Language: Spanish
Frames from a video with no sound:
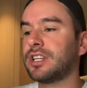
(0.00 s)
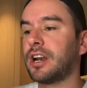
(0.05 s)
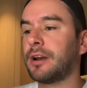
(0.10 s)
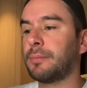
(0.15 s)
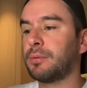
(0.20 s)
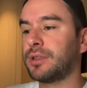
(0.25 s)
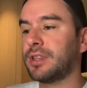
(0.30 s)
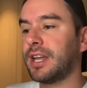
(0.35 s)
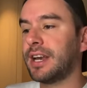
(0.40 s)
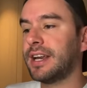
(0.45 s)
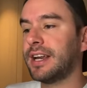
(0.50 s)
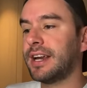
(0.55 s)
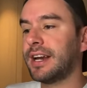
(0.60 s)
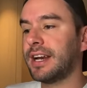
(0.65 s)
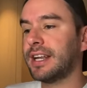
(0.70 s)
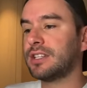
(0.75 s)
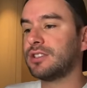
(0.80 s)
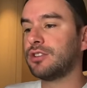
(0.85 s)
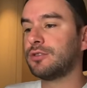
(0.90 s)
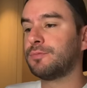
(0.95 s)
de reportar
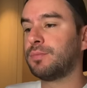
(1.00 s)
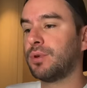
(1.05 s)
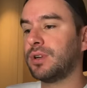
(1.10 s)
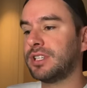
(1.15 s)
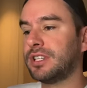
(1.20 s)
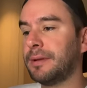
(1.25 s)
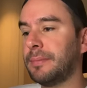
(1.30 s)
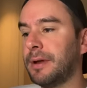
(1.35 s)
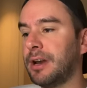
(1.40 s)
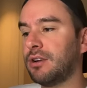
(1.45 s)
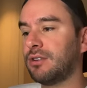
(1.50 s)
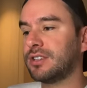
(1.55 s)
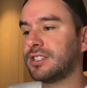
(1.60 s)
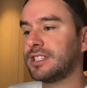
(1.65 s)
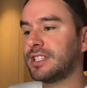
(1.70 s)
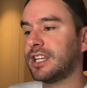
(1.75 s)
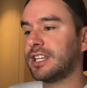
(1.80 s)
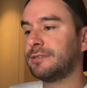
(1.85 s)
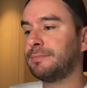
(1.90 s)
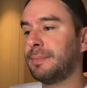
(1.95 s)
ingresos por encima de lo que
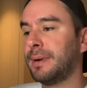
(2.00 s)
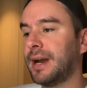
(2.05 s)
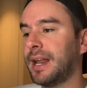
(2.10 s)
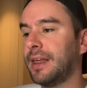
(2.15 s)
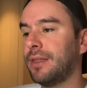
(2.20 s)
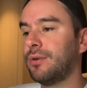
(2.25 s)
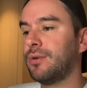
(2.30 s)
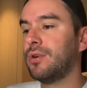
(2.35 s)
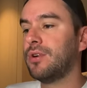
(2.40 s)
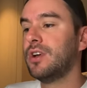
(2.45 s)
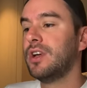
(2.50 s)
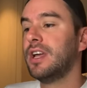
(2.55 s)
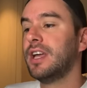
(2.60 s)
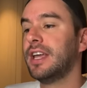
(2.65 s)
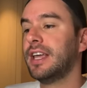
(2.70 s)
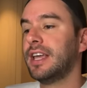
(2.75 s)
está esperado,